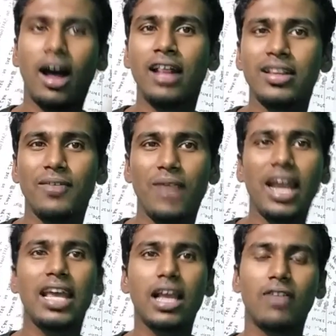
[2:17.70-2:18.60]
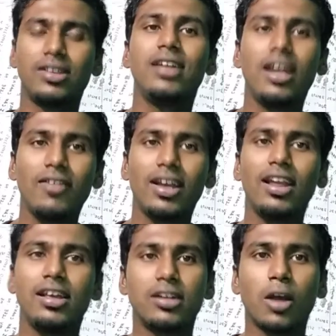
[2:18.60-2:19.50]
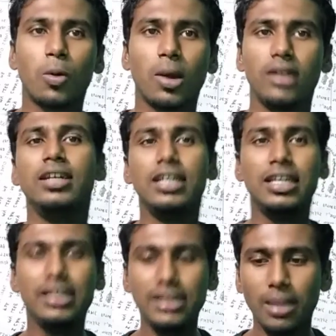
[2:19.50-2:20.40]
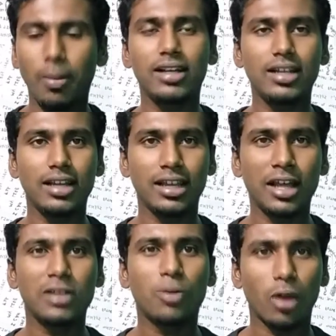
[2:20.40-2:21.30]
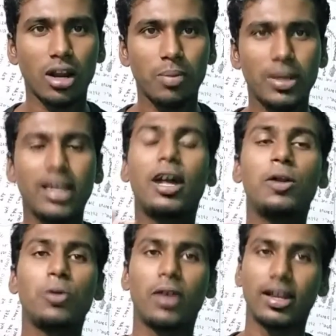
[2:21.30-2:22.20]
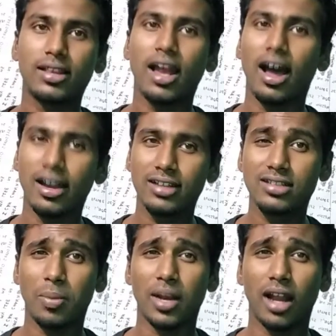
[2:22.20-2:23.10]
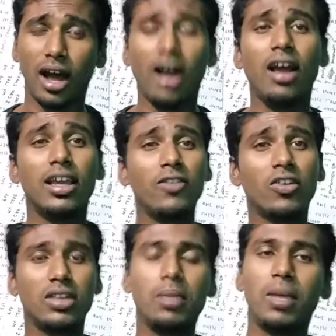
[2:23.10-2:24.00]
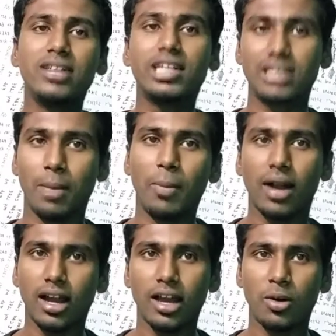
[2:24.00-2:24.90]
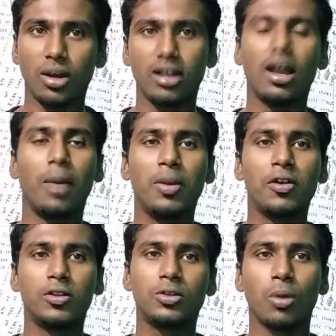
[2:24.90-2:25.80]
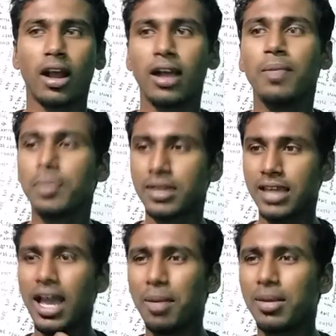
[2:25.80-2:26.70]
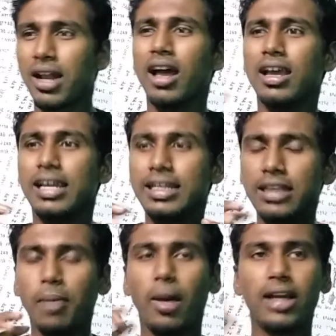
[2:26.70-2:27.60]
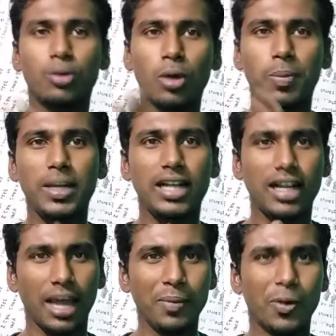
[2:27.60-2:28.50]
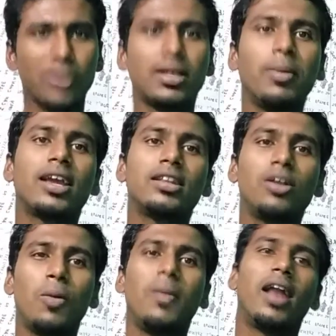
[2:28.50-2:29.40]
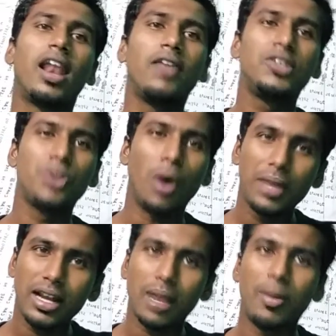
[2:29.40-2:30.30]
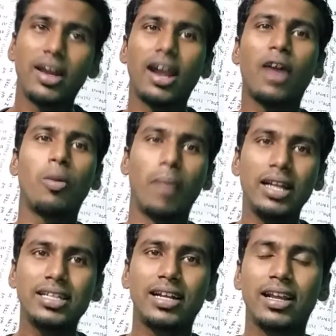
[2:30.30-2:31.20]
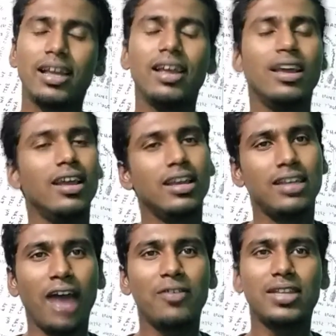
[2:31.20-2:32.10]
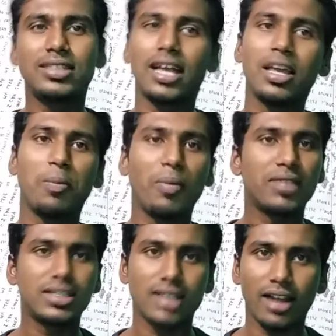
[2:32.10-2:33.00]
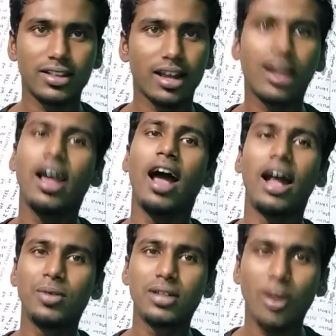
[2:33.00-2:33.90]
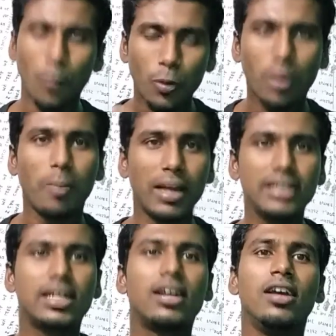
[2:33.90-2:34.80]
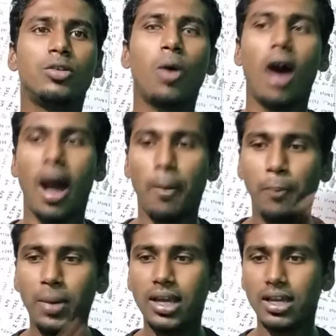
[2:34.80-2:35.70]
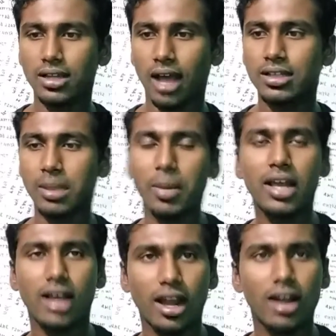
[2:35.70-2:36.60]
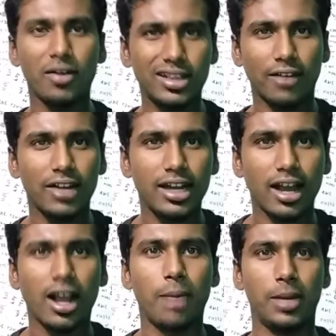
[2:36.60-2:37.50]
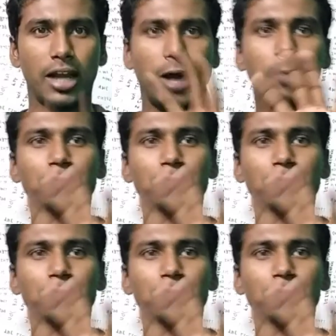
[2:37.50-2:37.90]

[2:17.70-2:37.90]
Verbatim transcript: அந்த வேலைகள் வந்து நிலுவையில் இருக்கக்கூடாது இந்த மாதிரி ஏதாவது குளறுபடி ஏதாவது ஒரு இடத்துல ஆயிடுச்சு அப்படின்னா இவர் வந்து மனுஷன் செம்ம காண்டாயிடுவாரு அப்படின்னு வந்து சொல்றாங்க ஏன் அப்படின்னா இந்த மாதிரி குறிப்பிட்ட டைம்குள்ள சமைக்கிறது ரொம்ப நல்ல விஷயம் அப்படின்ற மாதிரியான ஒரு மைண்ட் மைண்ட் செட்டுக்கு யார் விதைச்சா எப்போ விதைச்சாலாம் தெரில அது வந்து அவரோட மைண்ட் செட் ஸோ அப்படி அந்த சமையல்காரர்கள் வந்து தவறிட்டாங்க அப்படின்னா